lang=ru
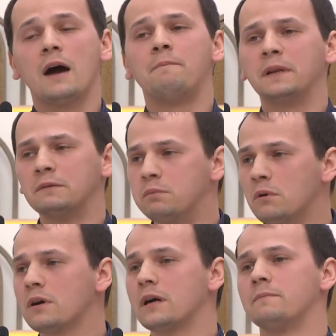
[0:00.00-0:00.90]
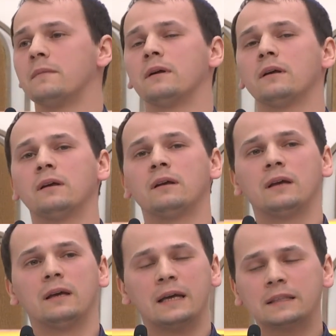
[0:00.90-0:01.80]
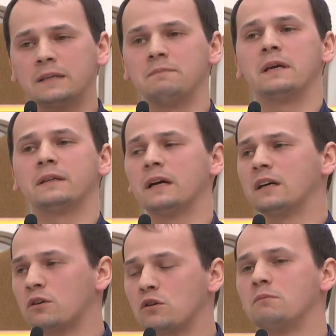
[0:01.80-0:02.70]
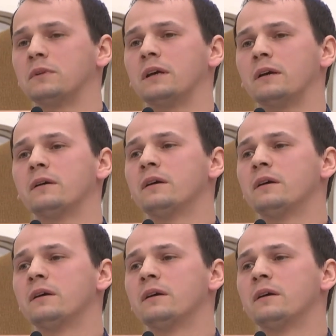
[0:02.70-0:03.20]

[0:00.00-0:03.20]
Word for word: А пред Богом это имеет огромное